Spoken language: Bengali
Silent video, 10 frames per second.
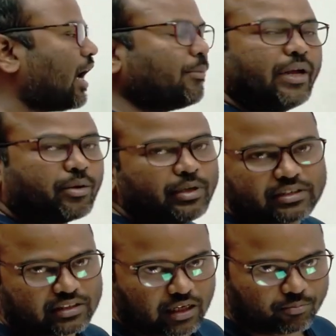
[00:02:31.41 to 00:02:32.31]
আমি এখন
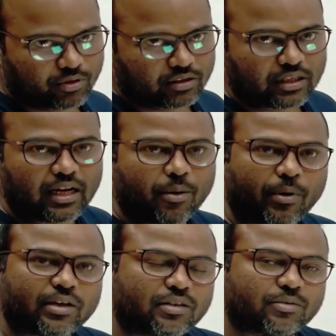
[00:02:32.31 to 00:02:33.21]
লিখতে থাকবো না তাহলে
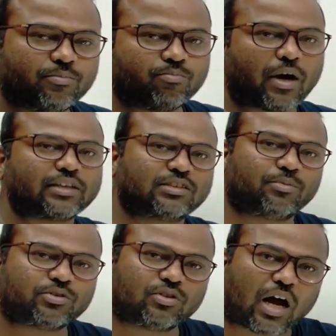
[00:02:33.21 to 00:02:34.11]
আমার আসতে
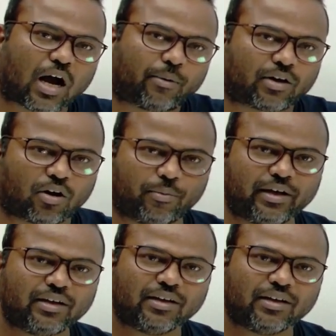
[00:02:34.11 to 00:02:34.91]
বছর আবার হবে